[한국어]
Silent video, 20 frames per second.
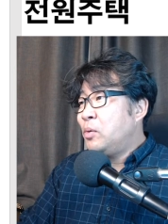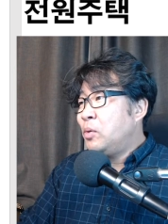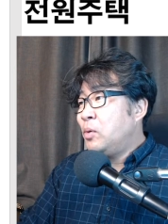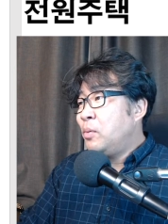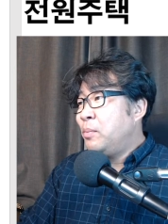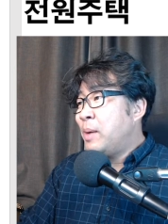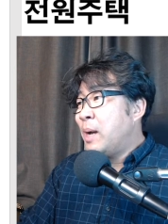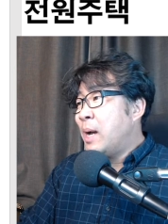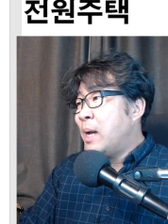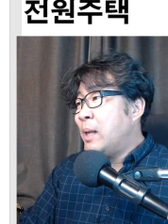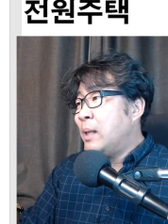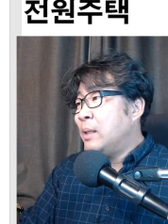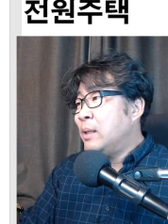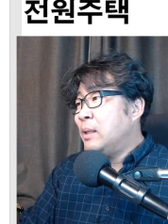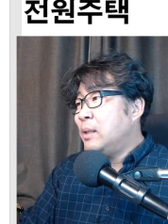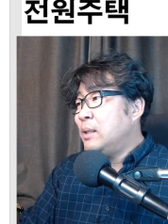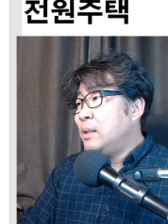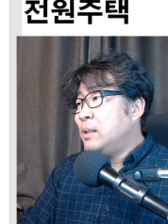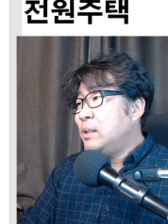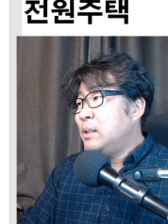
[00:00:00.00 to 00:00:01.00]

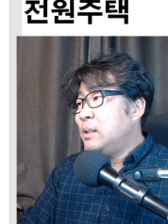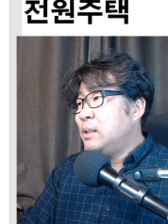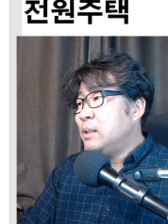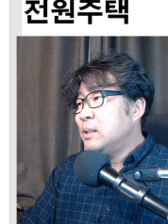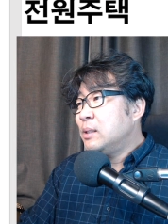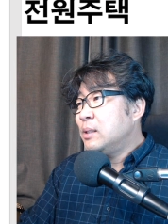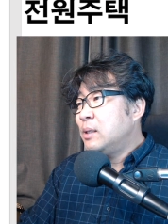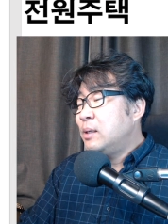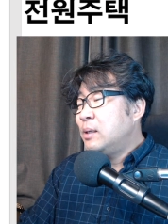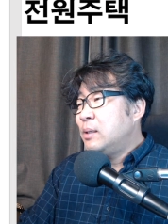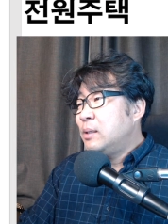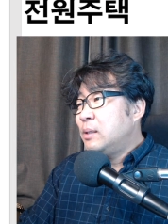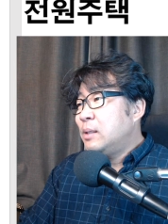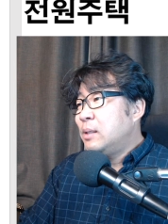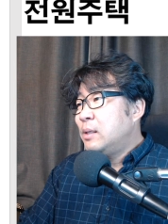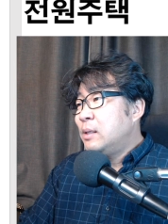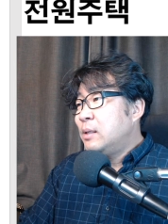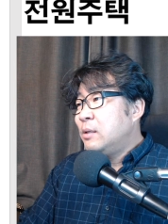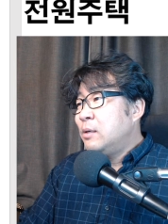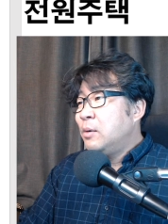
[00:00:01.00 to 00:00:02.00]
많은
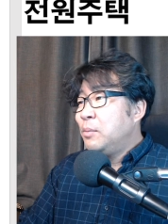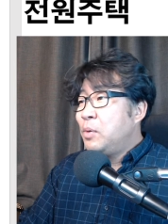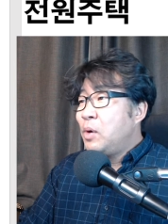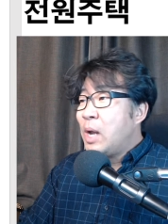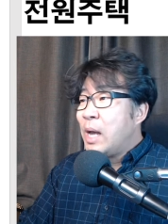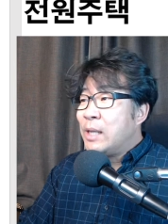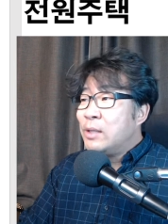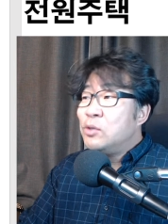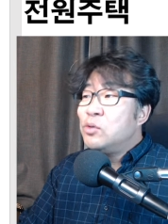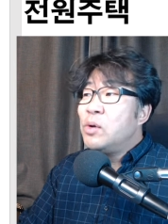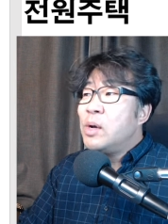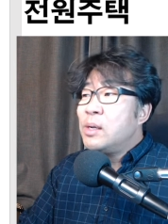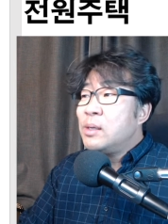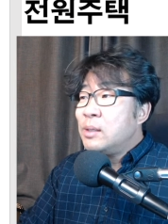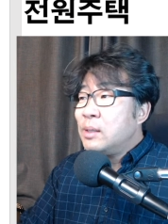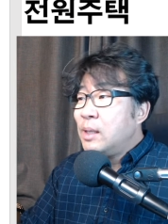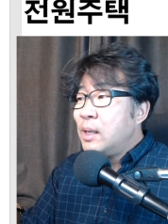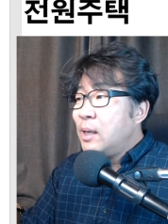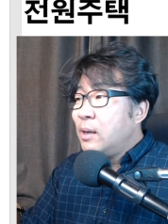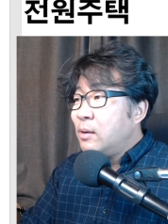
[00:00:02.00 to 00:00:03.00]
이런 건 별로 안
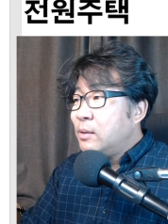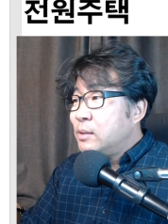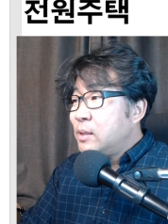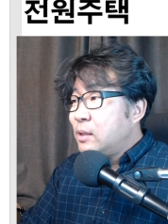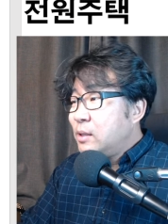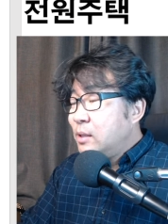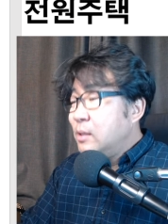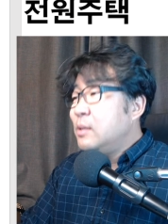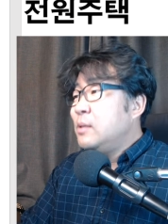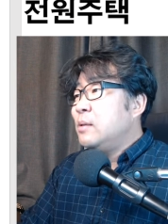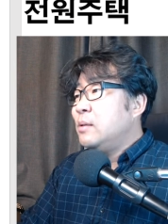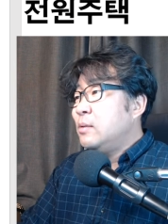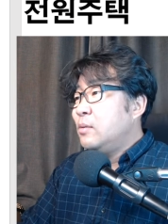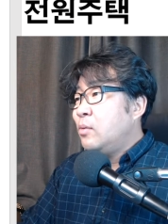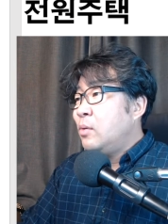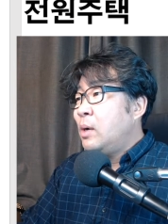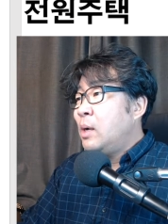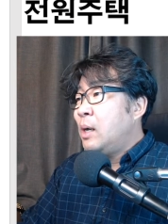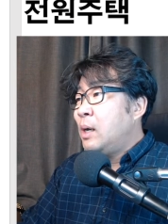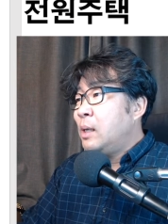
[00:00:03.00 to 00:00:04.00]
좋아하는데 어쨌든
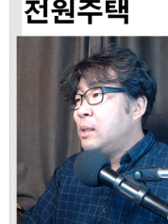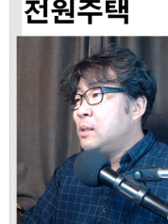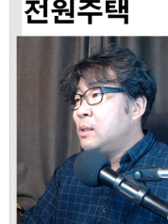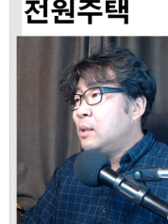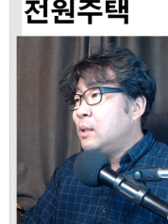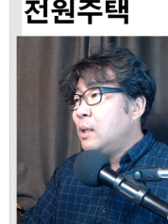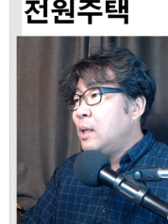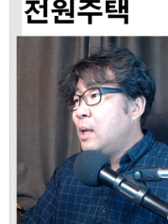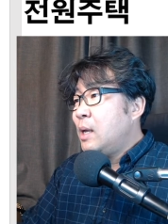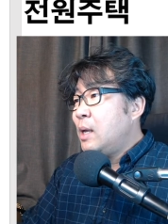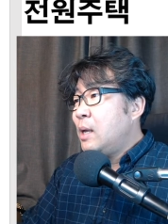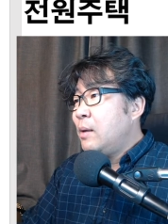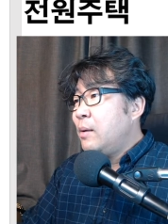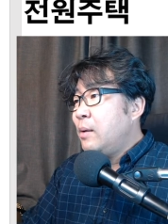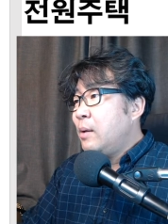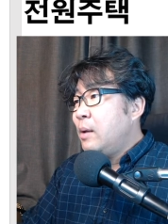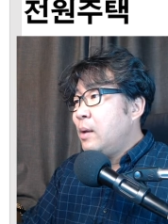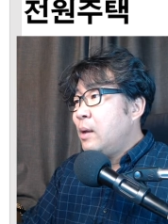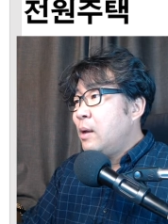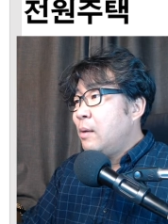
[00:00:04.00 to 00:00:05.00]
올라갔을 때
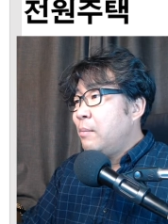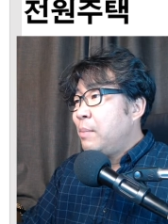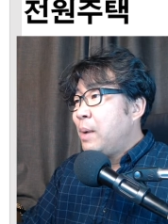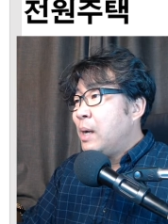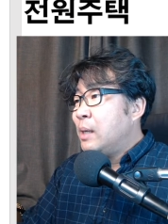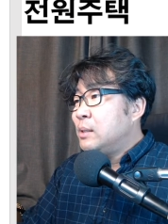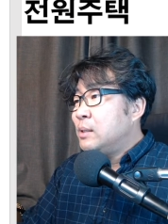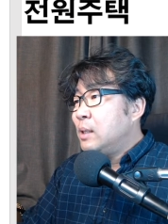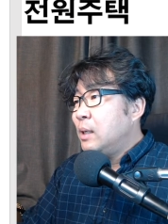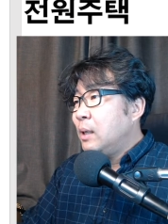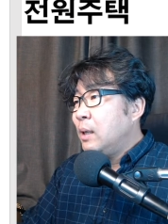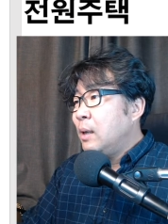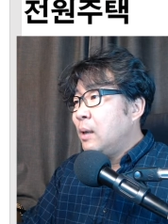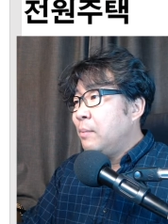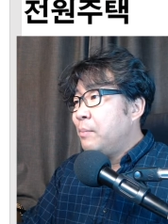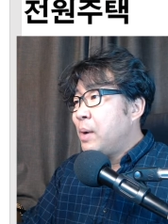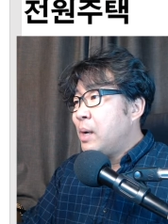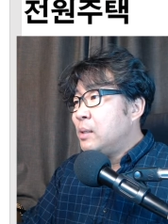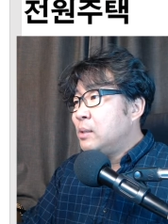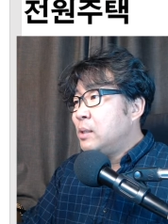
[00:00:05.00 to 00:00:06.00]
방 3개,
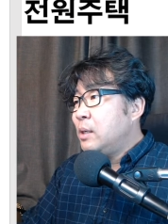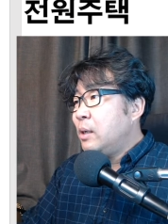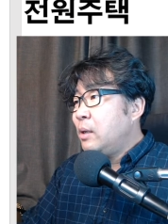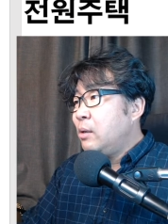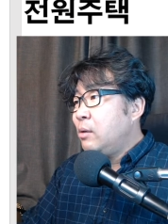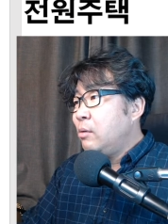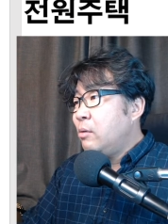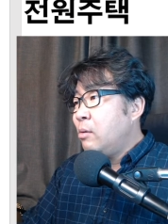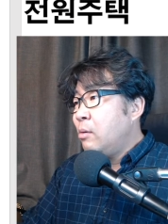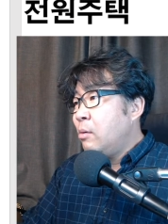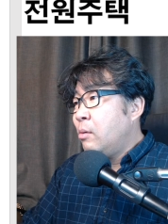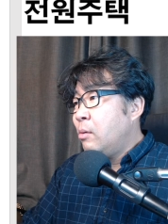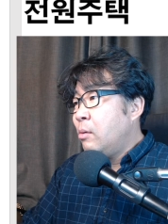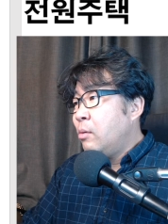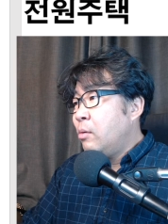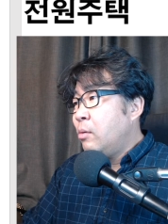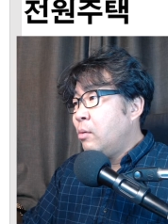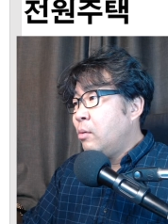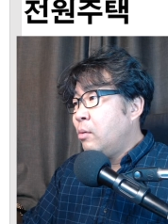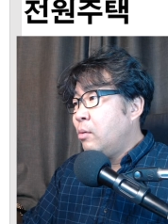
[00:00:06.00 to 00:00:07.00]
방
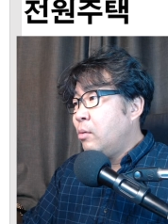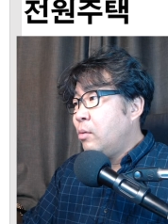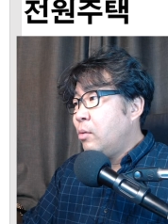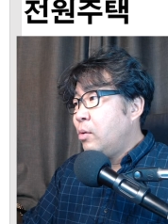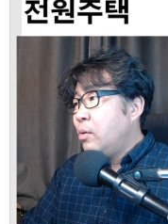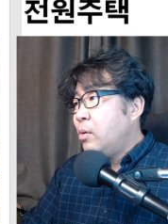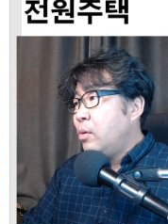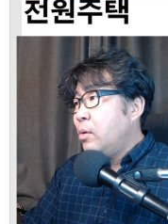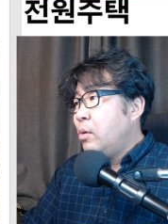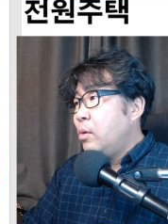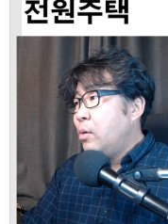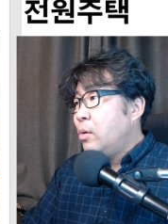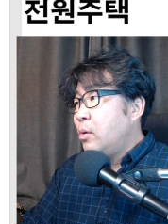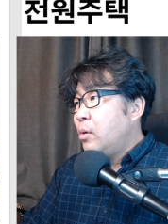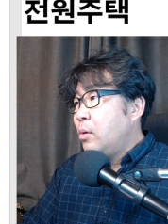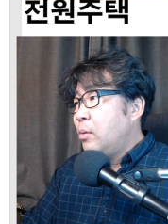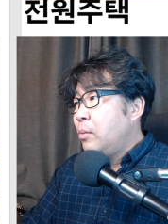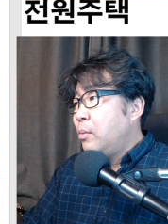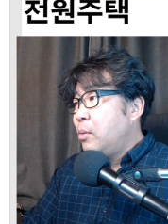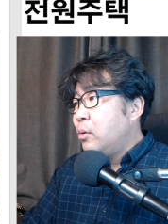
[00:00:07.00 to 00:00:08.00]
3개니까
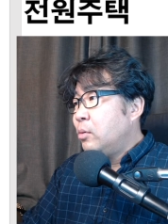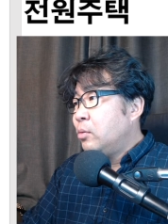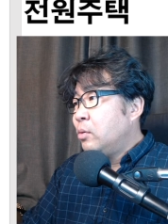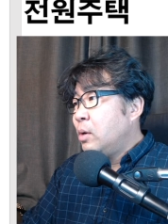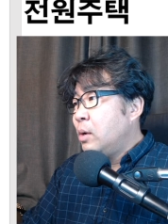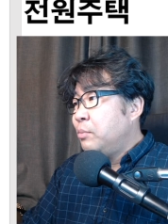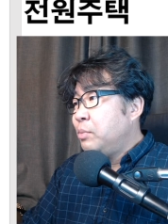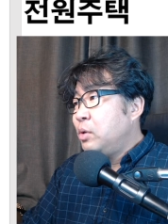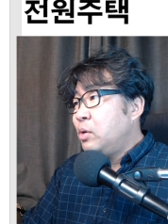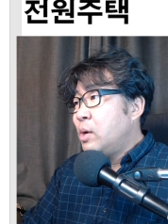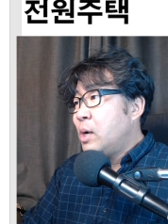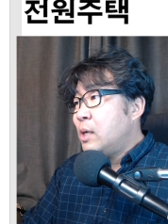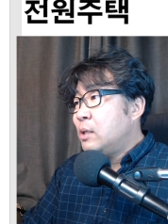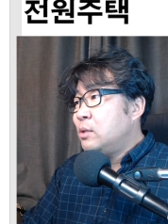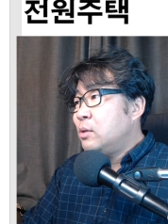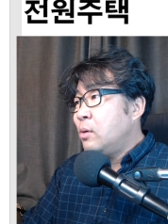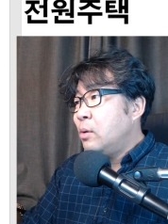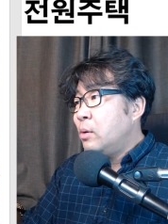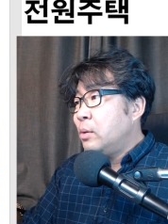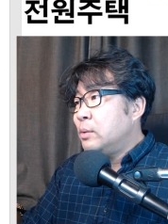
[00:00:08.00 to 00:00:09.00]
복도가
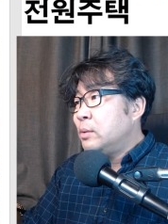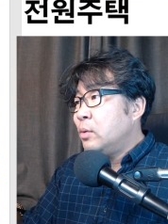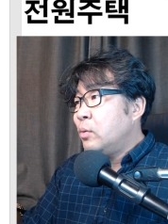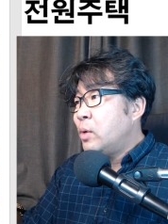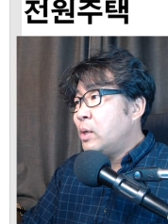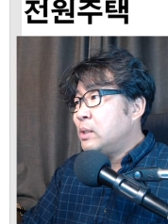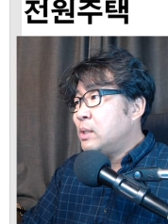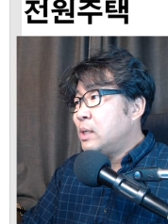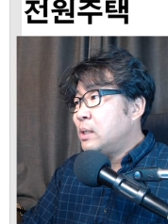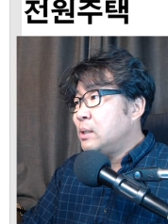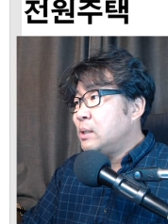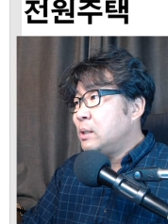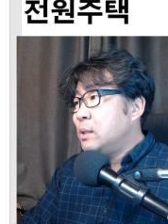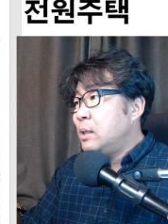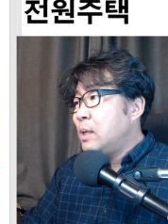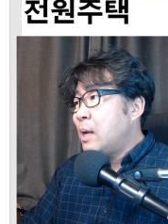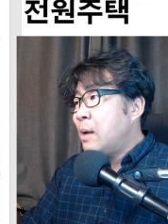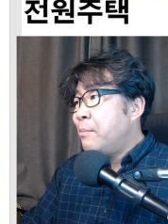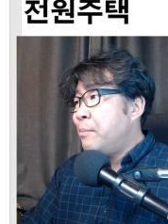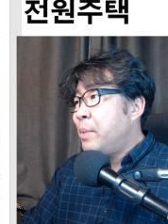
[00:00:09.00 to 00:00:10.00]
필요하죠. 그래서 화장실,
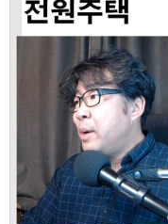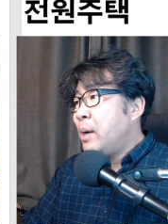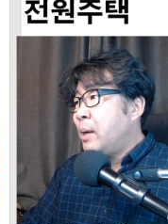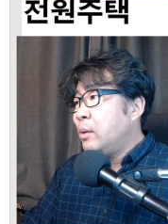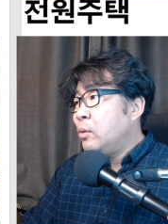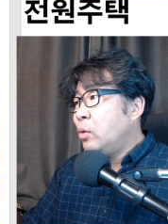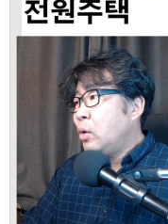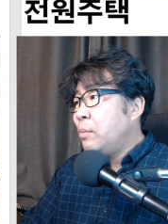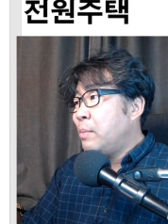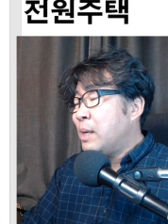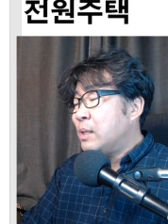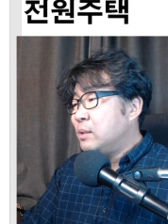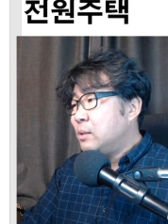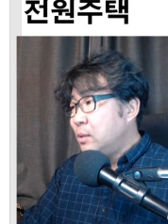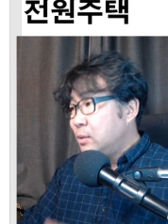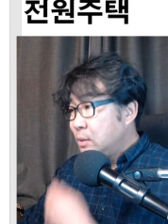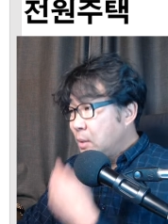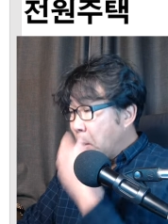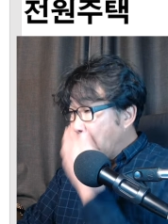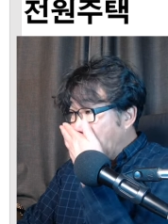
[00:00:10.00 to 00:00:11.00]
안방, 여기
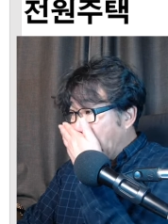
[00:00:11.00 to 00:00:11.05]
마스터죠.